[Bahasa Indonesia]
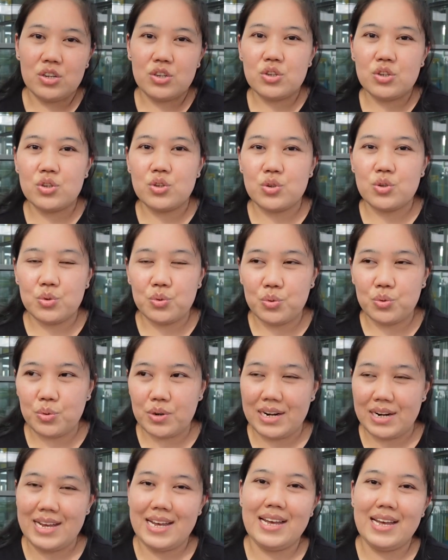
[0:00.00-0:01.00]

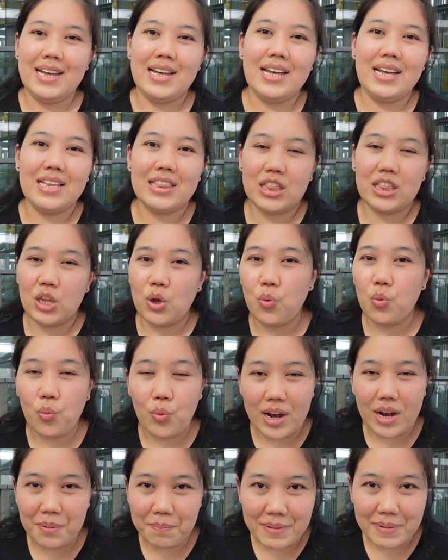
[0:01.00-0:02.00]
surat
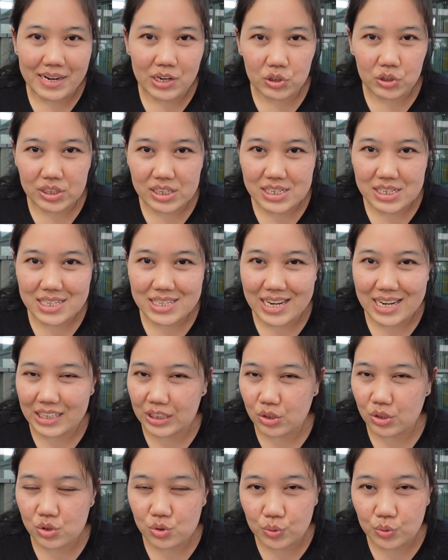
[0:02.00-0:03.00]
one man notice
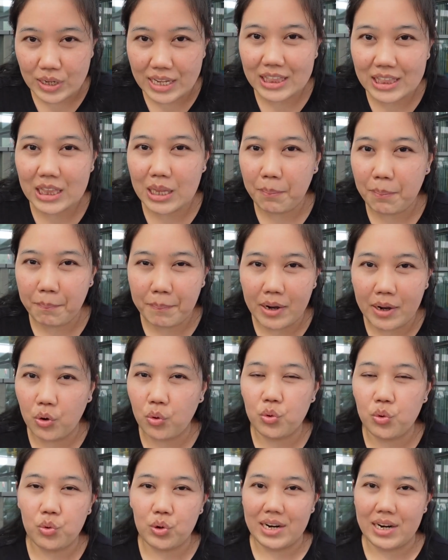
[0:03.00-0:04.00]
atau surat
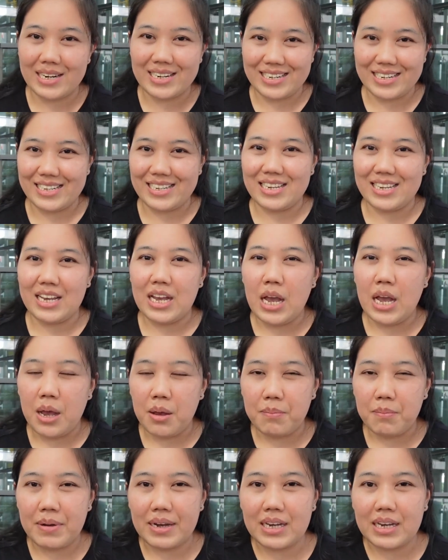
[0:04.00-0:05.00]
pengunduran diri.
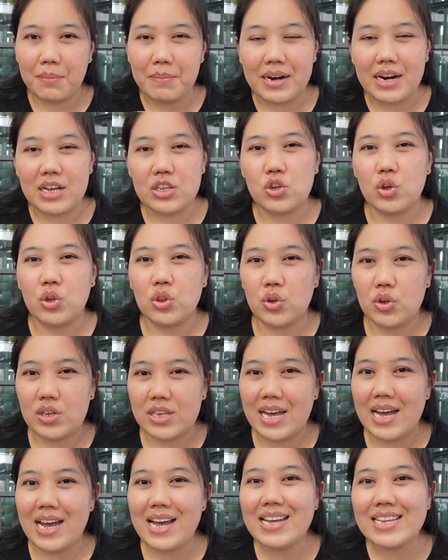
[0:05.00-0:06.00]
Bagaimana
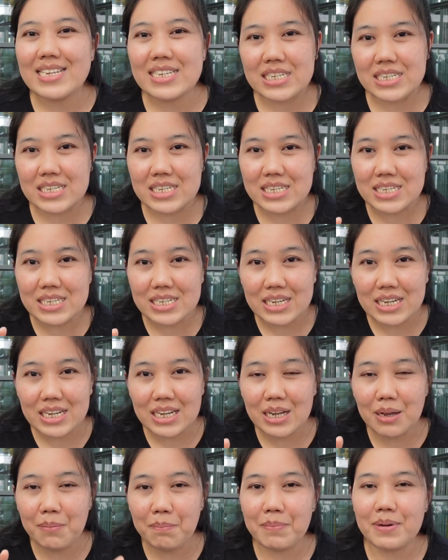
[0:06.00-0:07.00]
contohnya?
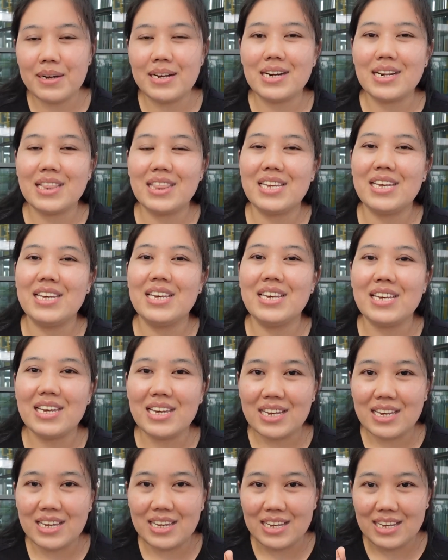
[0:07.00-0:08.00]
Seperti
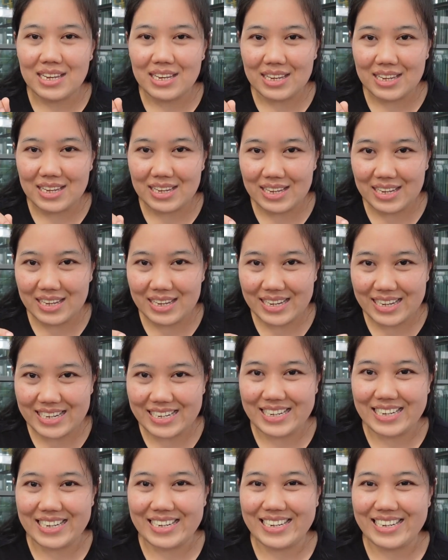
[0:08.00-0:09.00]

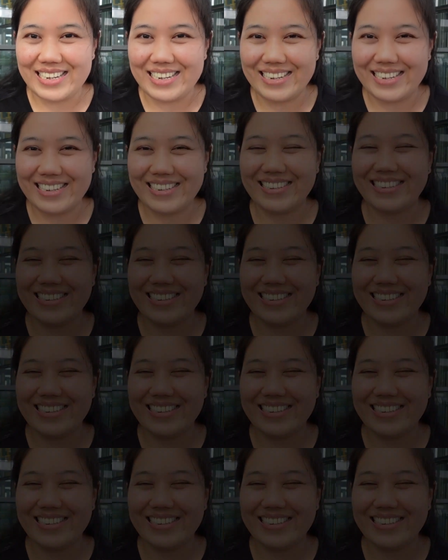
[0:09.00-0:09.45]
ini.